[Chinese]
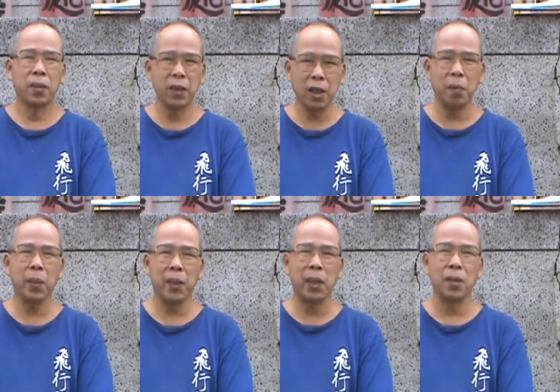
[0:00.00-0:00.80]
这
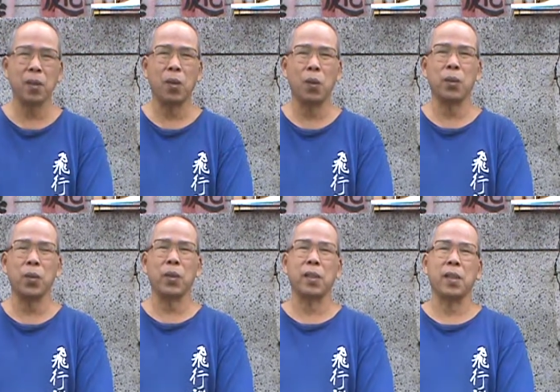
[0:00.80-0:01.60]
么样子轰
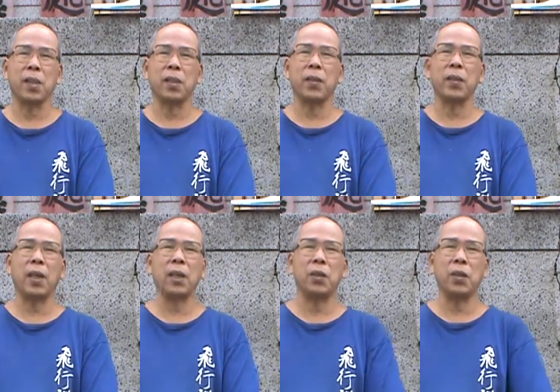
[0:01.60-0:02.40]
动的时候，结果
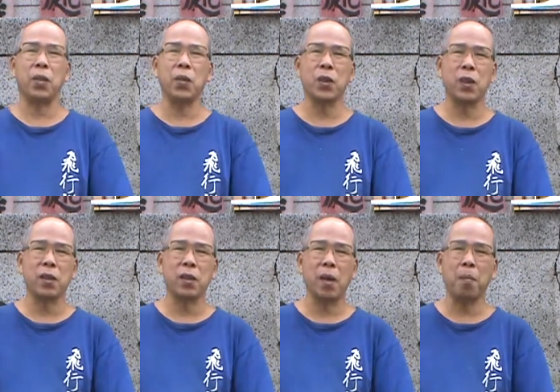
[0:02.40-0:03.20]
大家说有
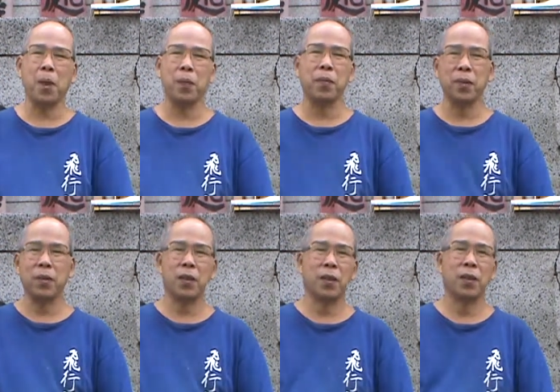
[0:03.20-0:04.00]
请三毛，
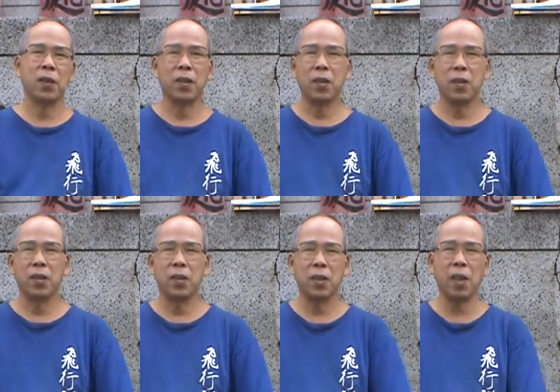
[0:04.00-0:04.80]

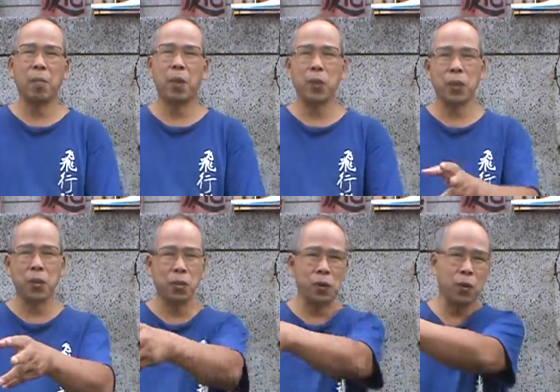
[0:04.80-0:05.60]
三毛不是
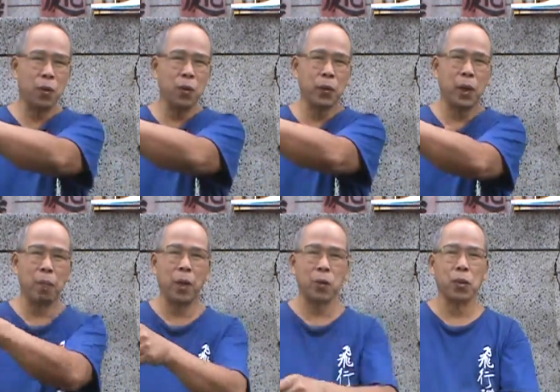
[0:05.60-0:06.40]
从从后台
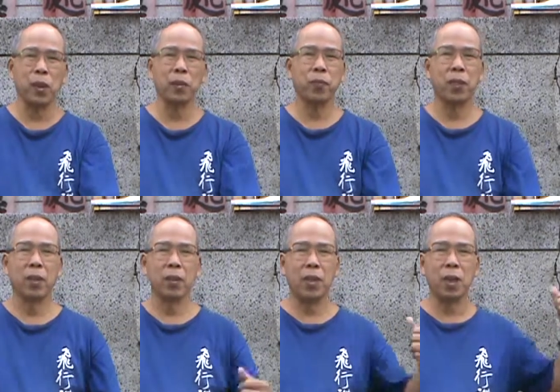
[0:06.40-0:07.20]
跑出来，
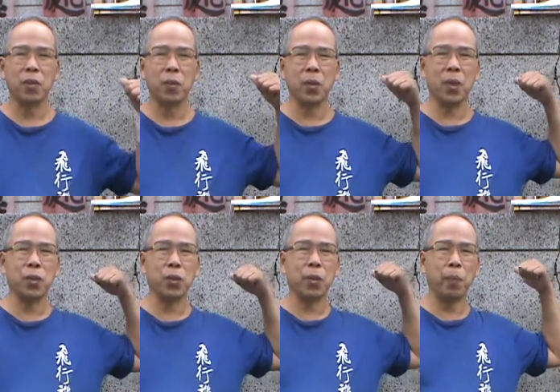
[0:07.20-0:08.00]
他从
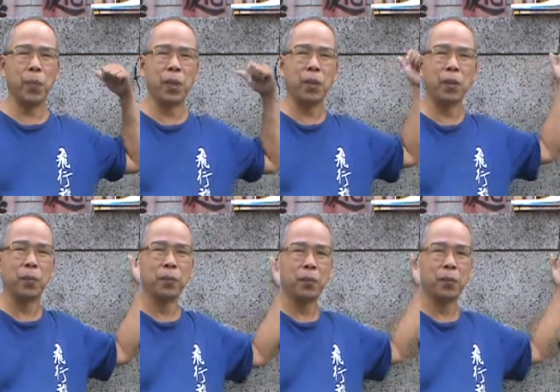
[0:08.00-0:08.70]
人群的背后